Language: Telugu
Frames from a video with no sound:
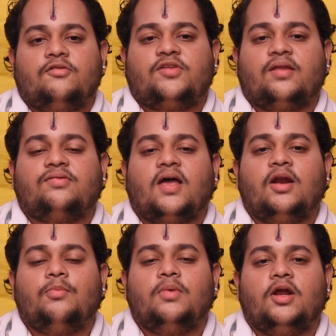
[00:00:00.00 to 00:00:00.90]

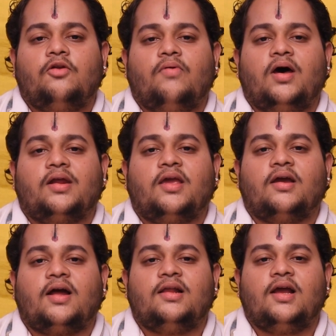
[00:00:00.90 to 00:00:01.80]
సంతానం లేని వారికి
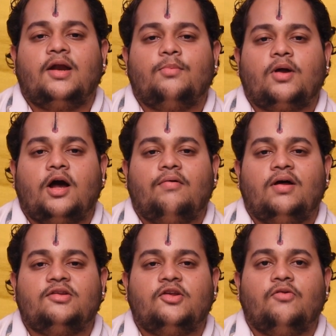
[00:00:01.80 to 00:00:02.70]
కళ్యాణం
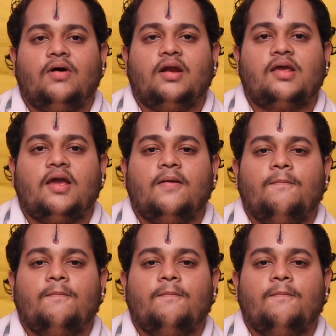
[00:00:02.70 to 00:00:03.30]
కావాల్సిన వారికి